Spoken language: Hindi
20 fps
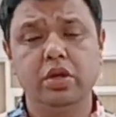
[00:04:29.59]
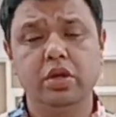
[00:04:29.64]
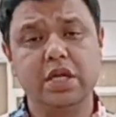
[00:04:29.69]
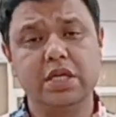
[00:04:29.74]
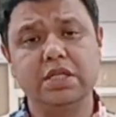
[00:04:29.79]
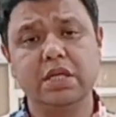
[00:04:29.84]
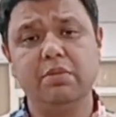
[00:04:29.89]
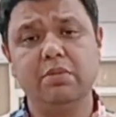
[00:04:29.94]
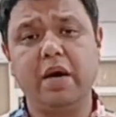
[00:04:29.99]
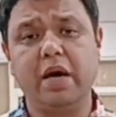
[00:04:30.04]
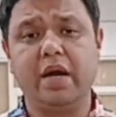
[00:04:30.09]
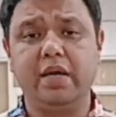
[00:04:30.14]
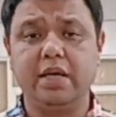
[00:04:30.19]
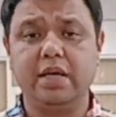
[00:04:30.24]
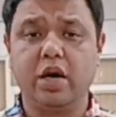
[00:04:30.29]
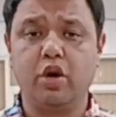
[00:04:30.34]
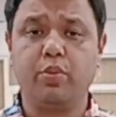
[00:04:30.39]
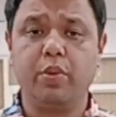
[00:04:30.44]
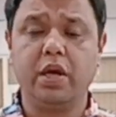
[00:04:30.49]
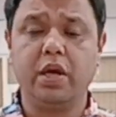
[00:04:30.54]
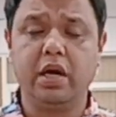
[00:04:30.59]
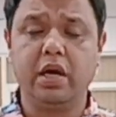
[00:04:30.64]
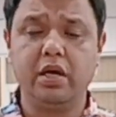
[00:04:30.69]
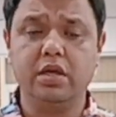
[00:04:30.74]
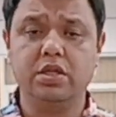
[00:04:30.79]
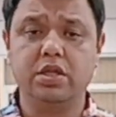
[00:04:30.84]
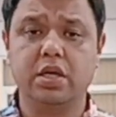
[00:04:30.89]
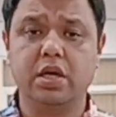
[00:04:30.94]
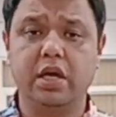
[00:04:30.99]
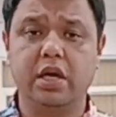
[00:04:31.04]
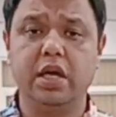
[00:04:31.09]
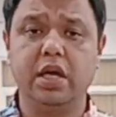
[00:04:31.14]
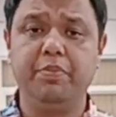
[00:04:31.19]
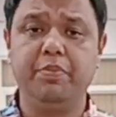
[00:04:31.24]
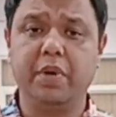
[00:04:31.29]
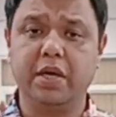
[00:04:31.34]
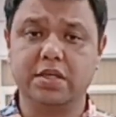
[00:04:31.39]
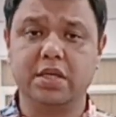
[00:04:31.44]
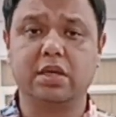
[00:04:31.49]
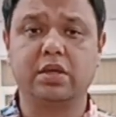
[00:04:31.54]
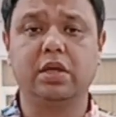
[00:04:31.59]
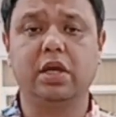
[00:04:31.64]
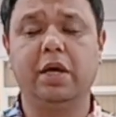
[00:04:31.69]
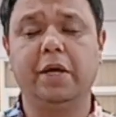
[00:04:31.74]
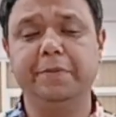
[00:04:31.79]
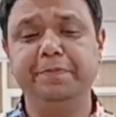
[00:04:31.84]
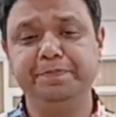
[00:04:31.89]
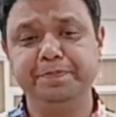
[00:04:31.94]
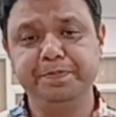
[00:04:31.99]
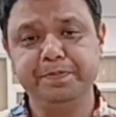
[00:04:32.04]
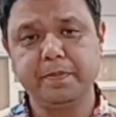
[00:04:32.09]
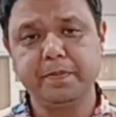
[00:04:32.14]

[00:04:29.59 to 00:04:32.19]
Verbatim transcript: दस से बारह हज़ार रुपये खर्च करने पड़ सकते हैं